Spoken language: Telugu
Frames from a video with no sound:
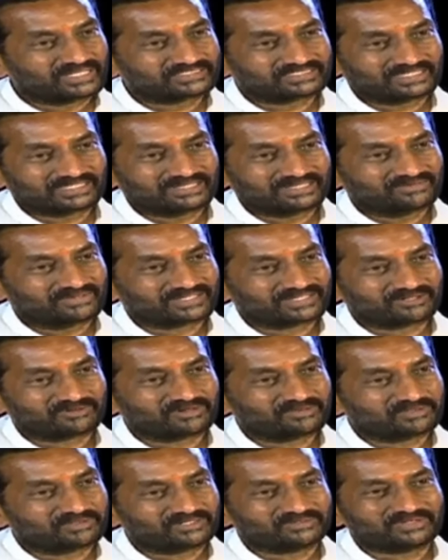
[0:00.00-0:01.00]
నేను సదా వారికి
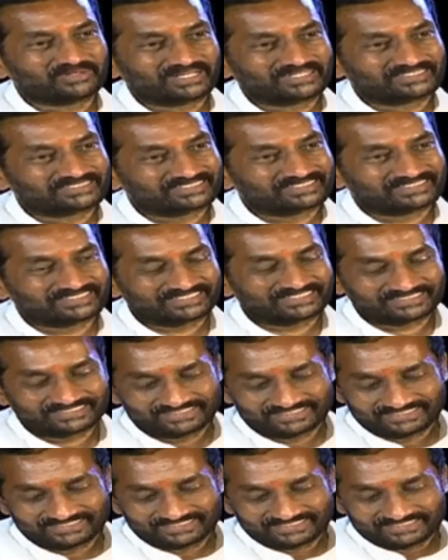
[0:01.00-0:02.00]
రుణపడి ఉండాల్సిందే
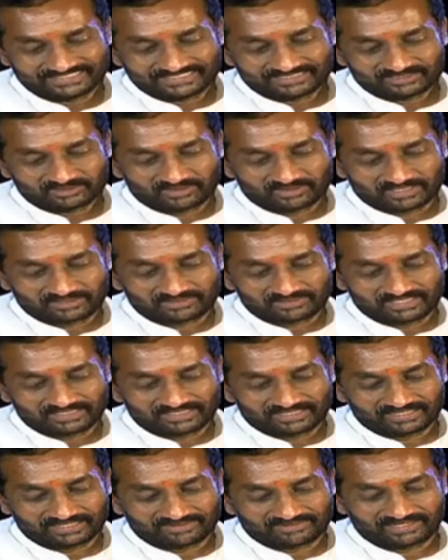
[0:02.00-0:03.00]
సో
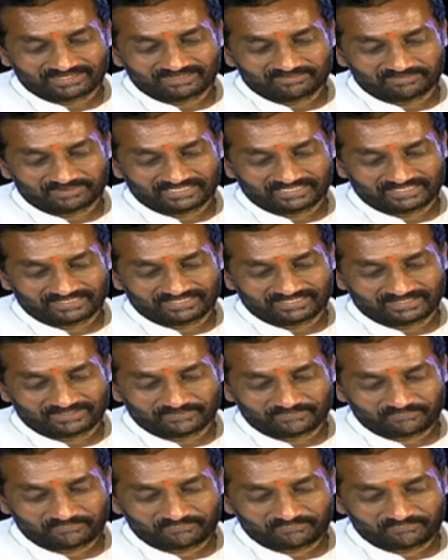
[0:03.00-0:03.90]
రఘునందన్ రావు గెలుపు అనేది